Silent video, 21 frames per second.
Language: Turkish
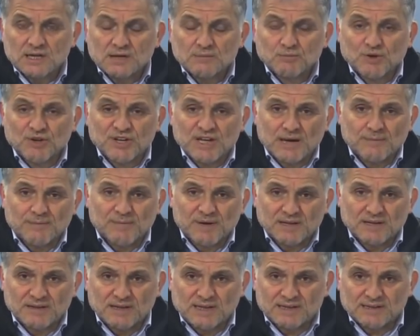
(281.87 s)
Bunu
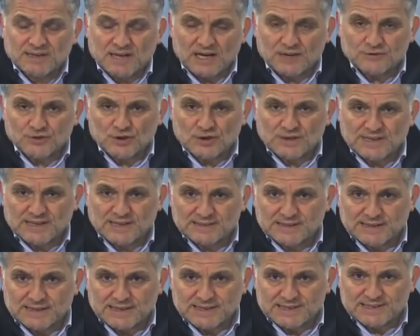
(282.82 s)
yapanlar daha çok
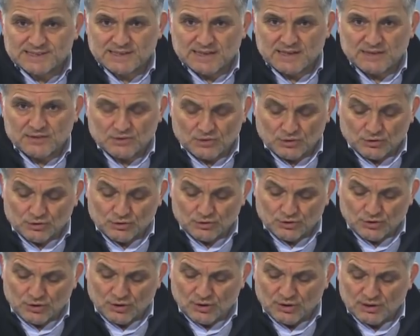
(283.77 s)
gazeteciler
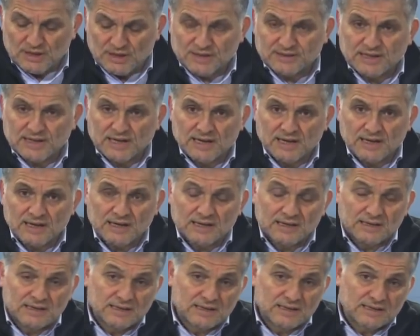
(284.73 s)
oluyor ya da
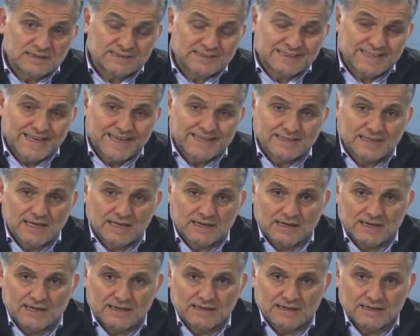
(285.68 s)
e,
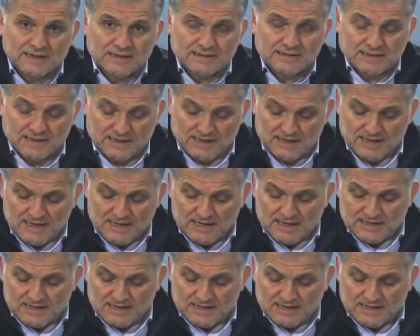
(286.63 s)
STK'larda